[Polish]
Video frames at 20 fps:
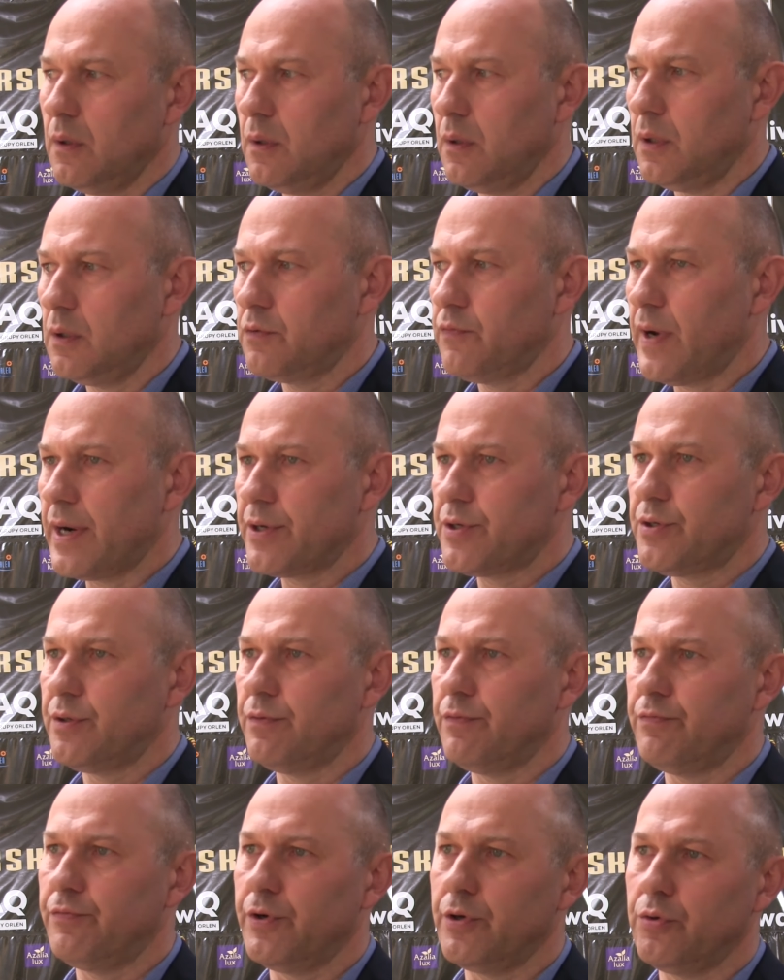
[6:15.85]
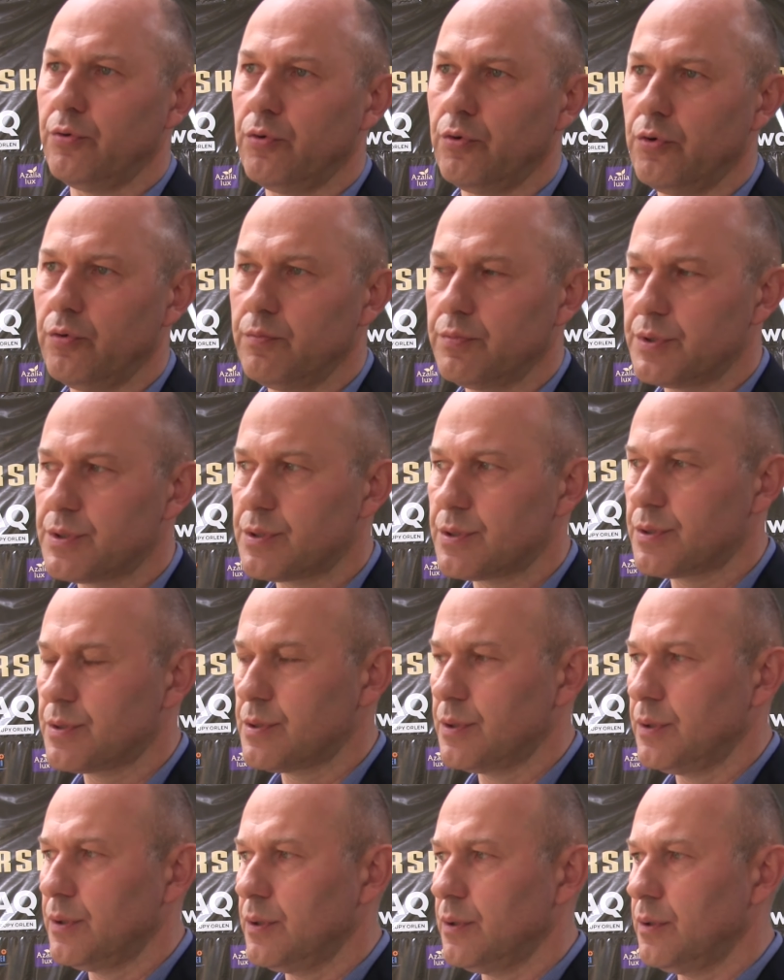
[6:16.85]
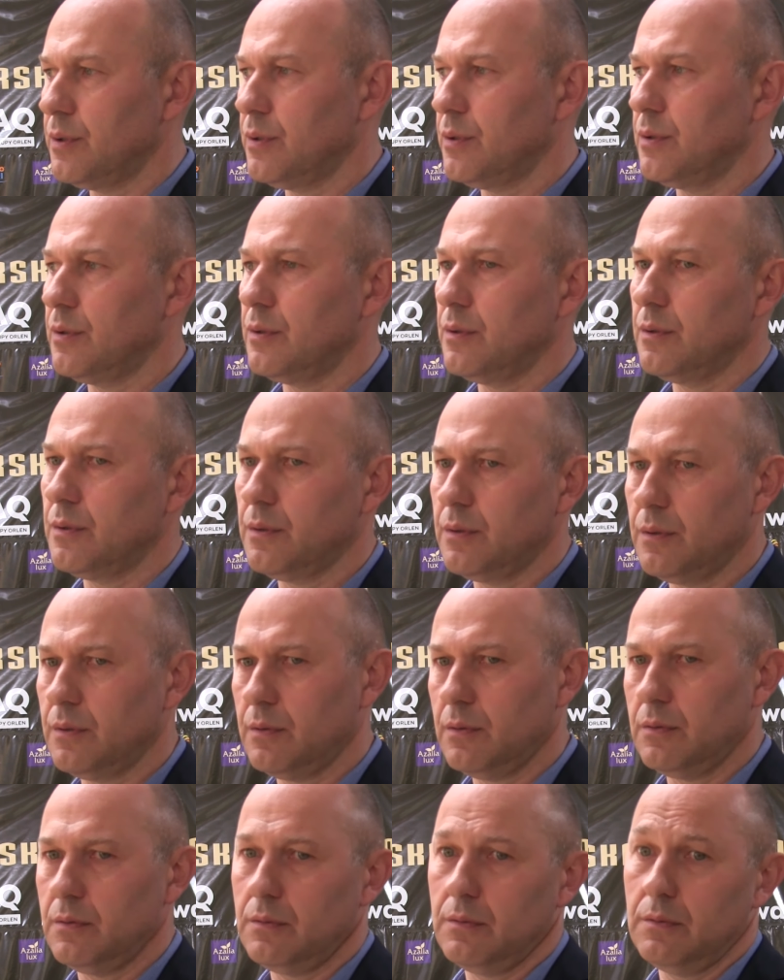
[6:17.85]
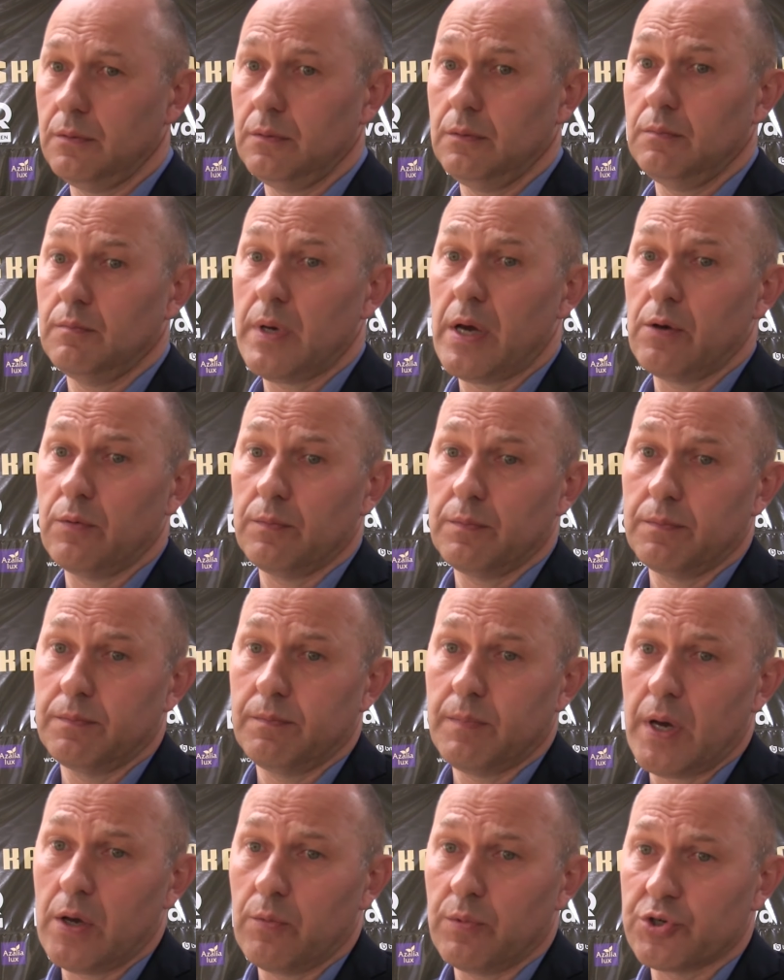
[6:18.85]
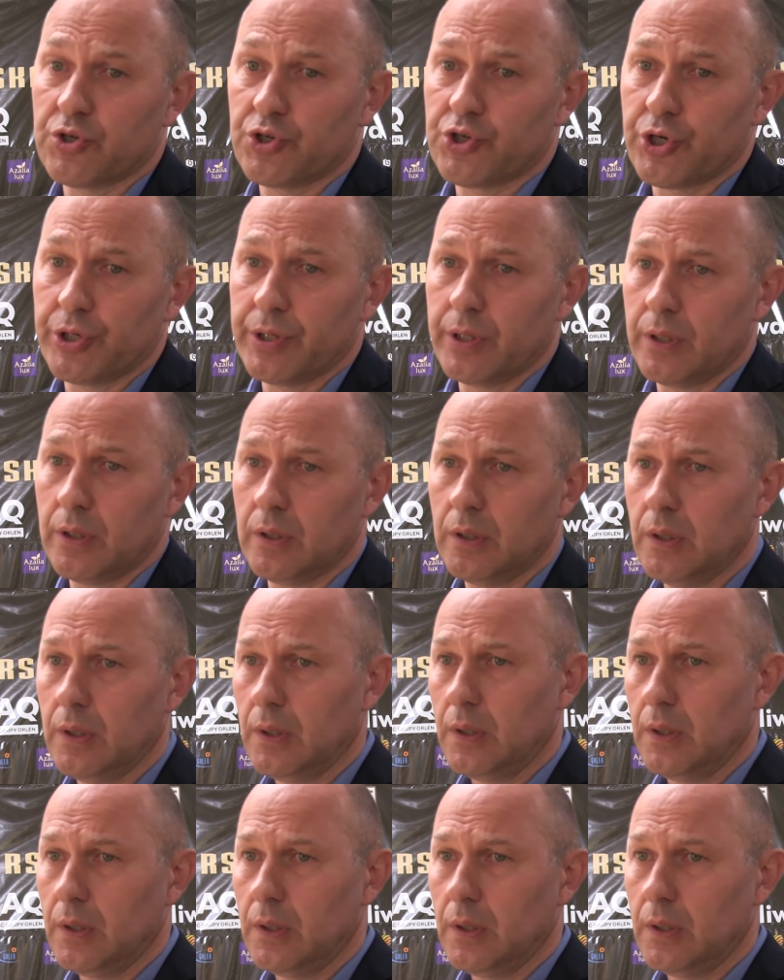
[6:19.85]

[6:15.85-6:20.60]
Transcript: otwarcie wojują, z, e, mają, mają orzeczenie